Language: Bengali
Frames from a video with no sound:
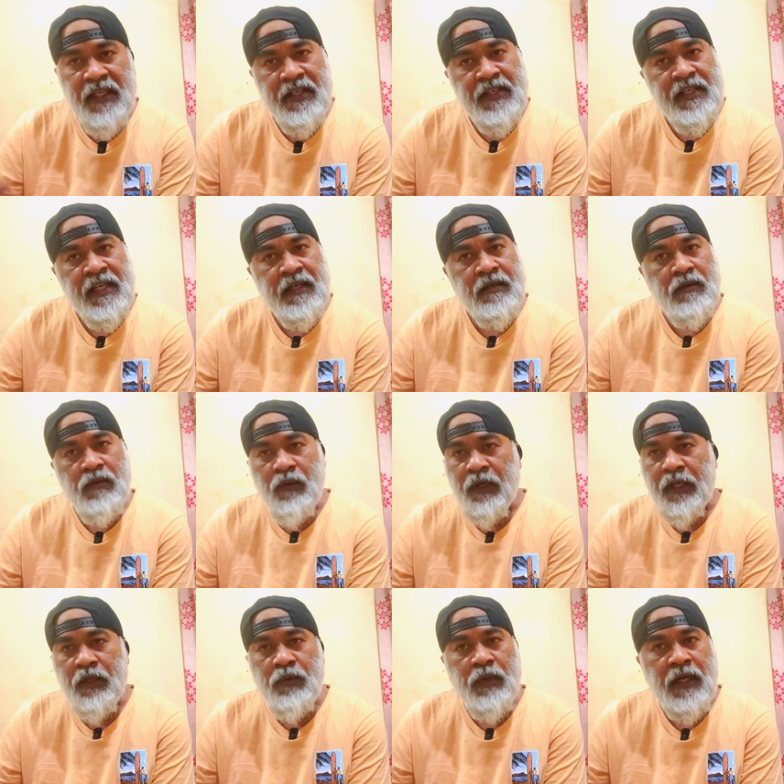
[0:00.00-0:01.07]
ইন্ডিয়ান
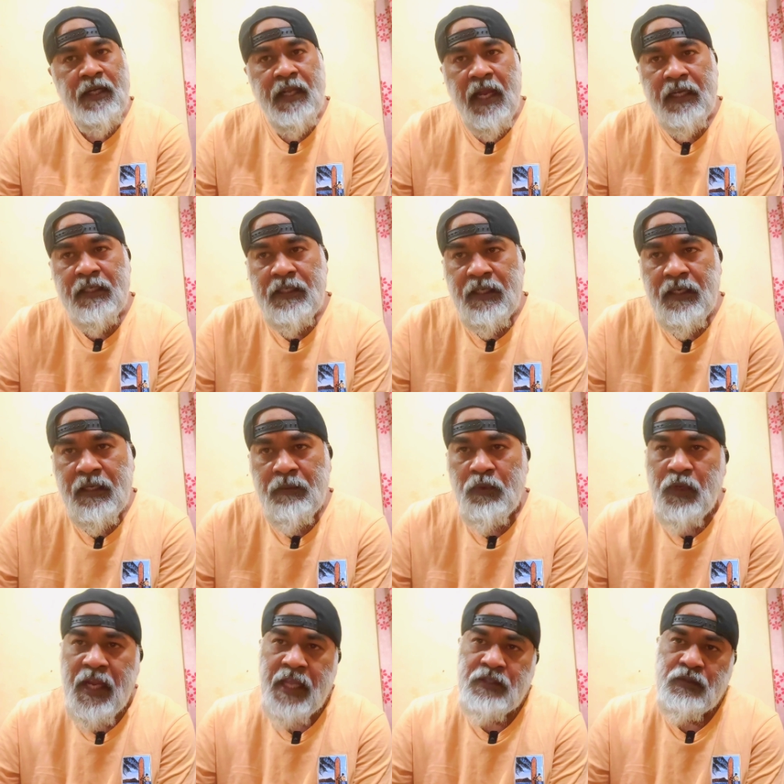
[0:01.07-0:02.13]
অনেকগুলো ডাক্তার
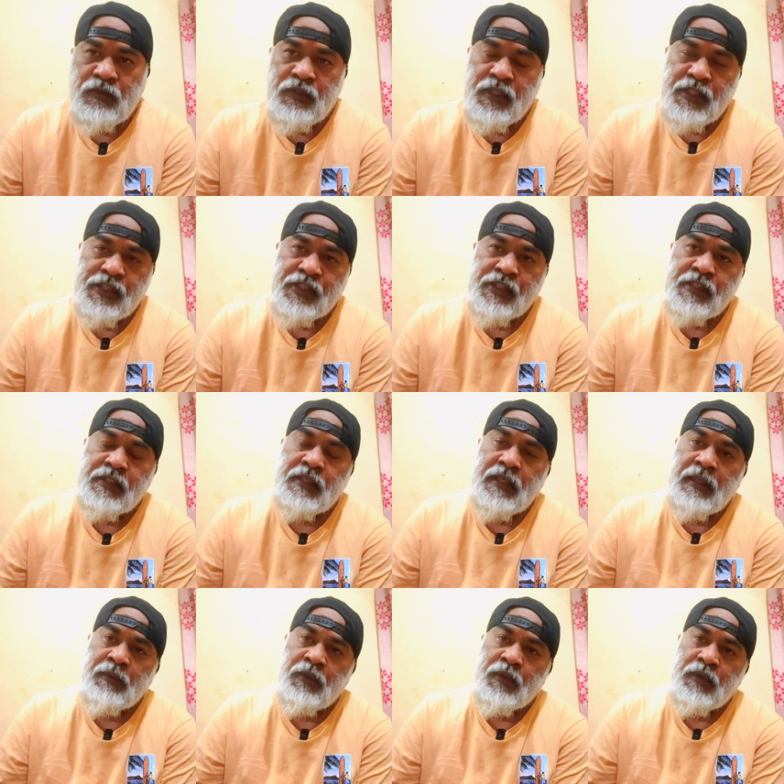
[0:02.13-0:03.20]
এবং অ্যাসোসিয়েশন
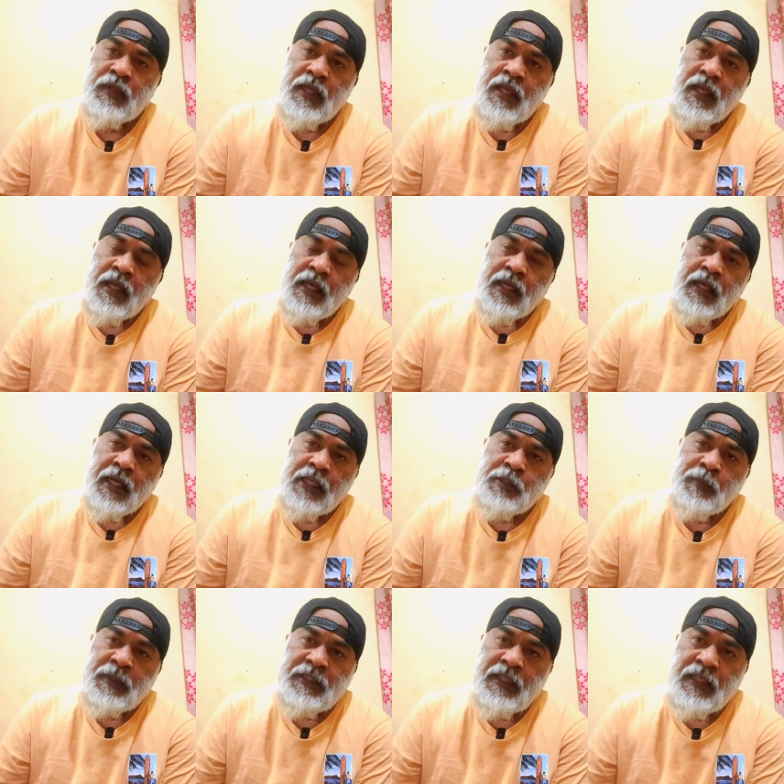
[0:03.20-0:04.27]
এবং
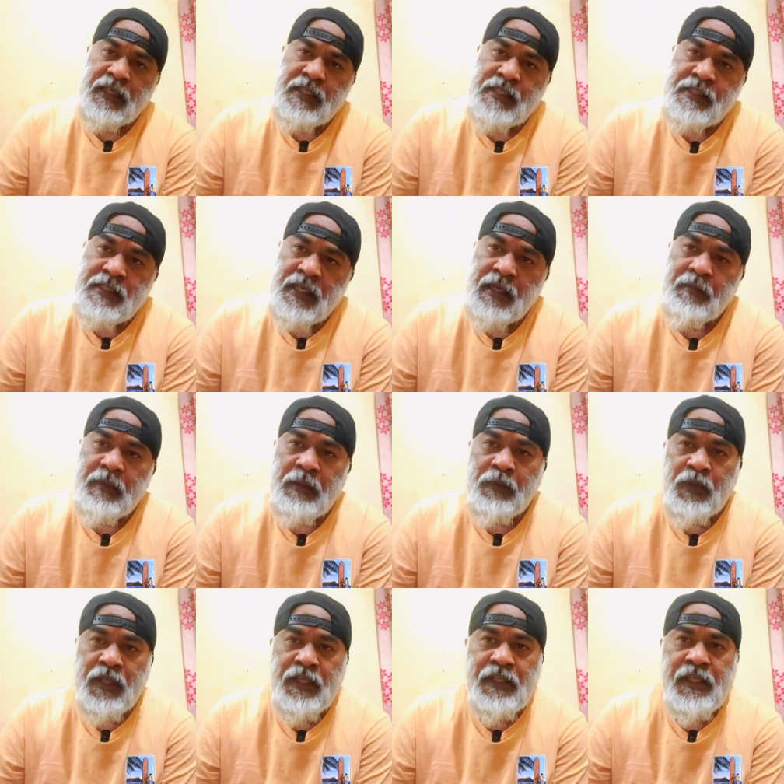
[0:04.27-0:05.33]
হাসপাতালের স্টাফ
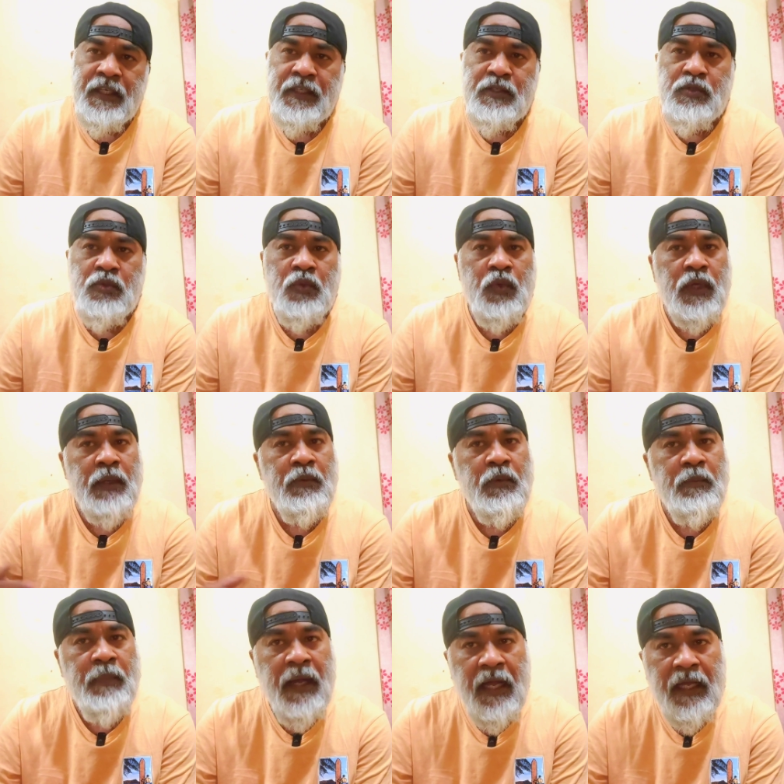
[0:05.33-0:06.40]
এবং ইন্ডিয়ান কিছু লোক এবং
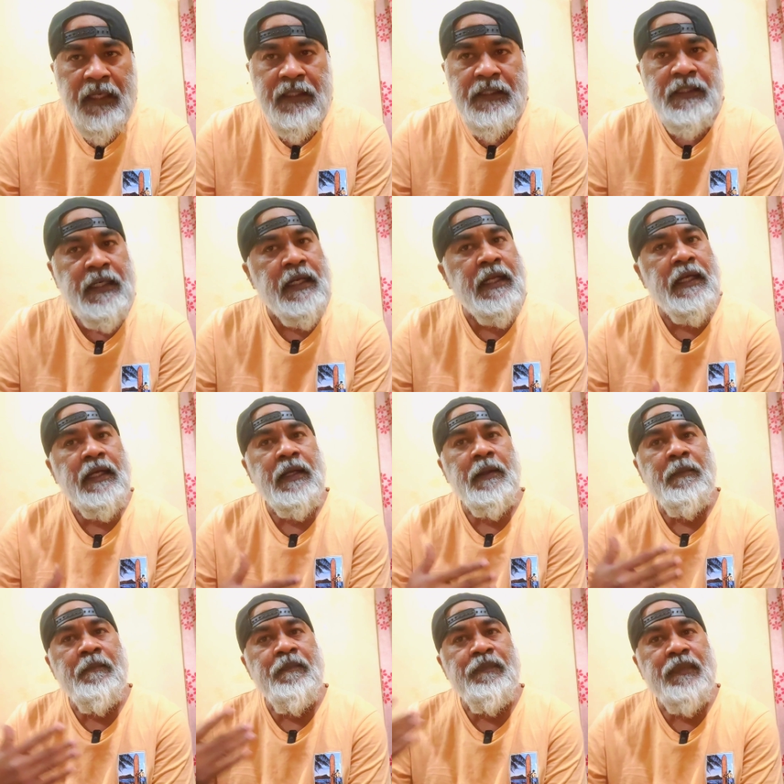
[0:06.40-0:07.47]
বাঙালি যারা
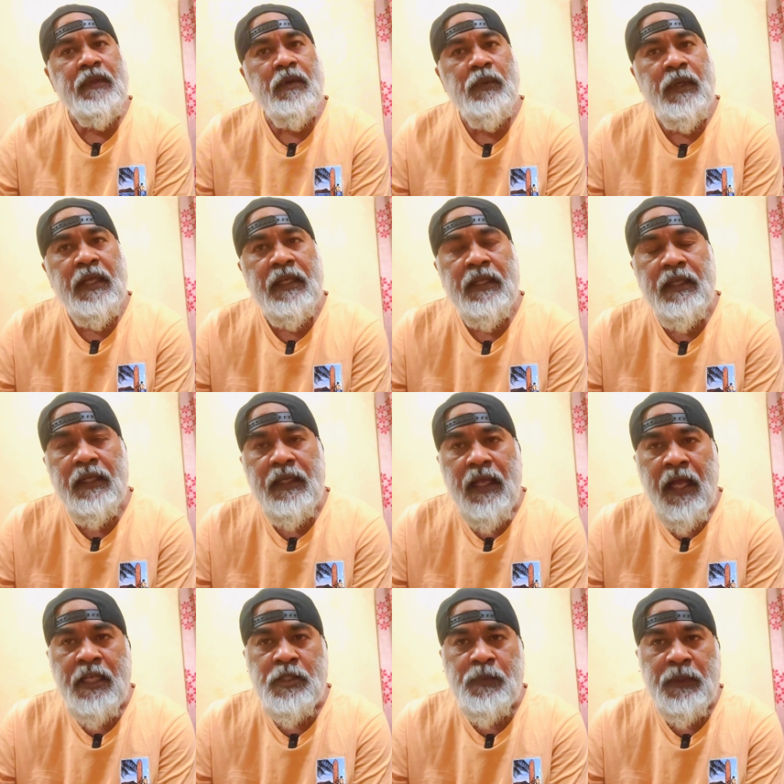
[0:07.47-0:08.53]
ওখানে
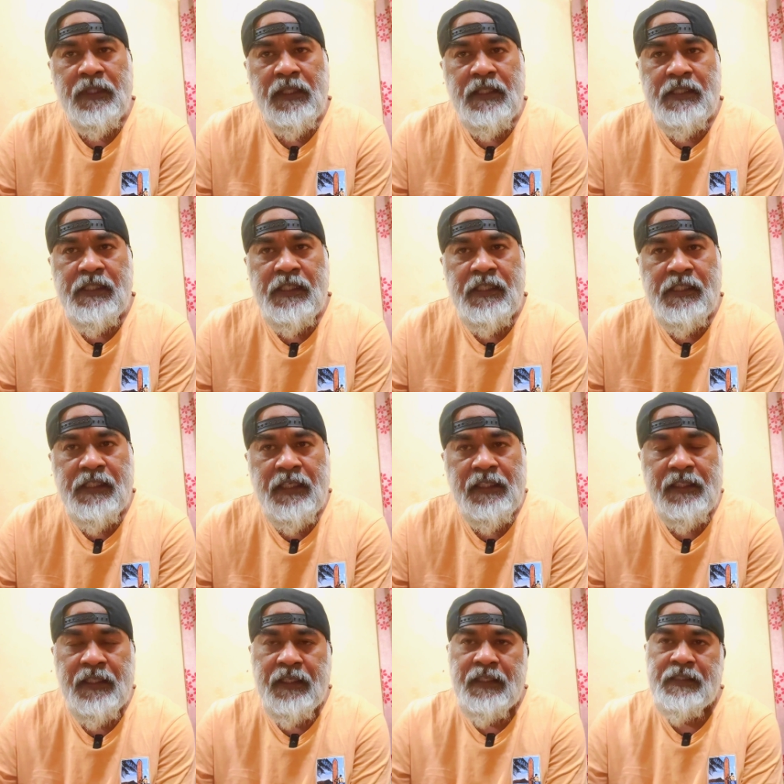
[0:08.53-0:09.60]
হাসপাতালে চিকিৎসা
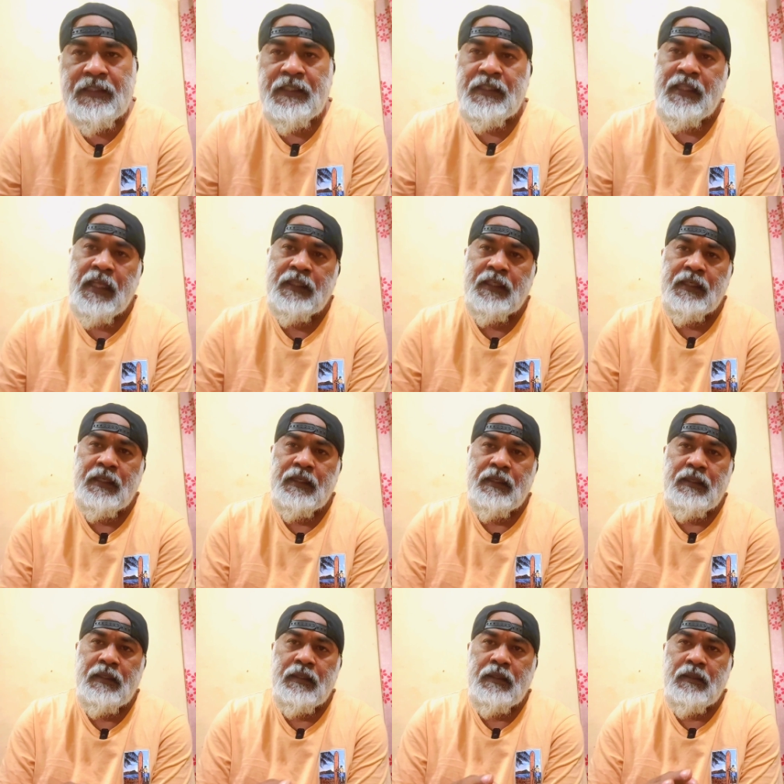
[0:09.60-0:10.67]
নিতে গেছে তাদের
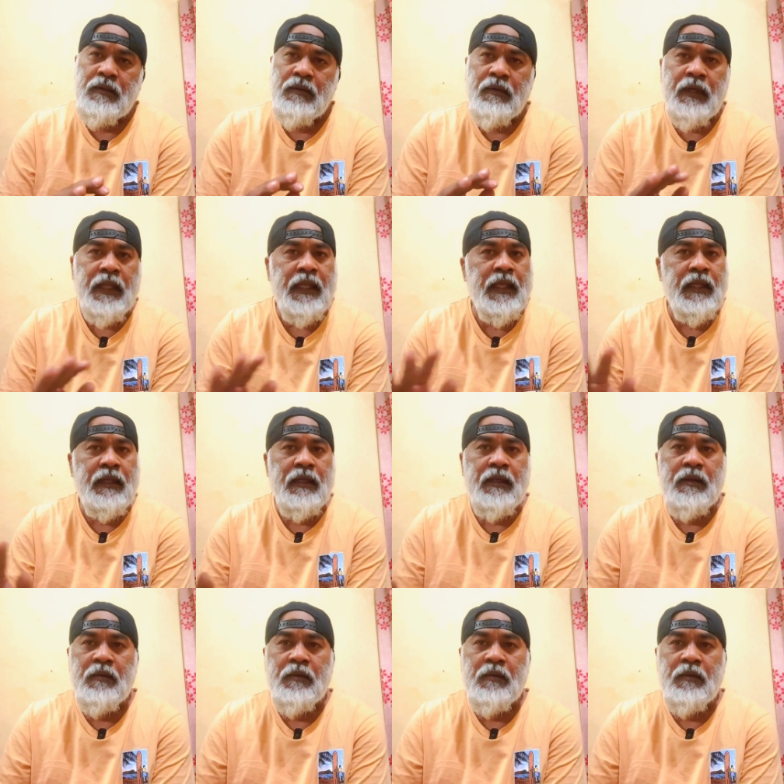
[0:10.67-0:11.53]
অনেকের